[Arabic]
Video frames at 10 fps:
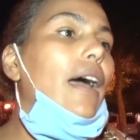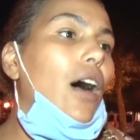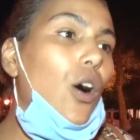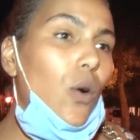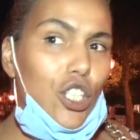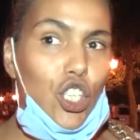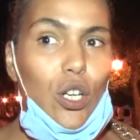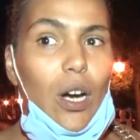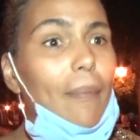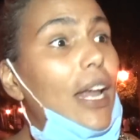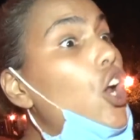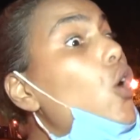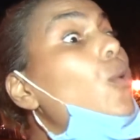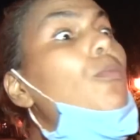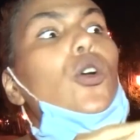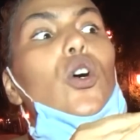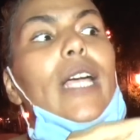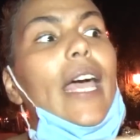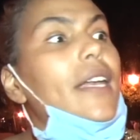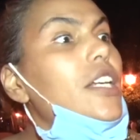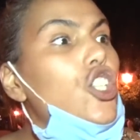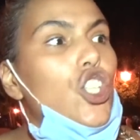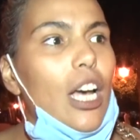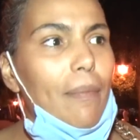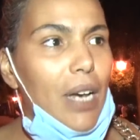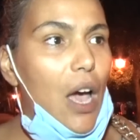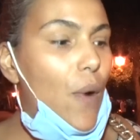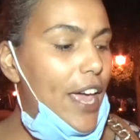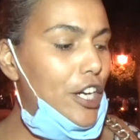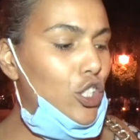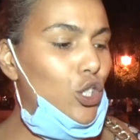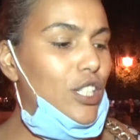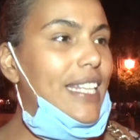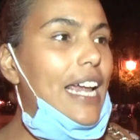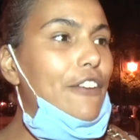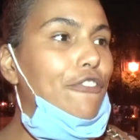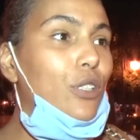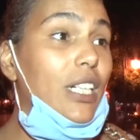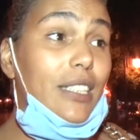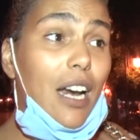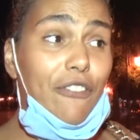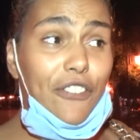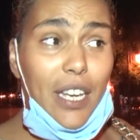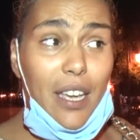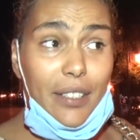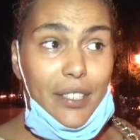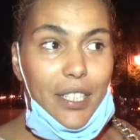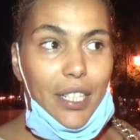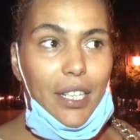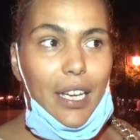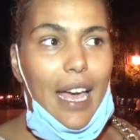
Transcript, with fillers: هو شنو عمل هو بلوكاني جمله وانا زوز تليفونات راهم في يدي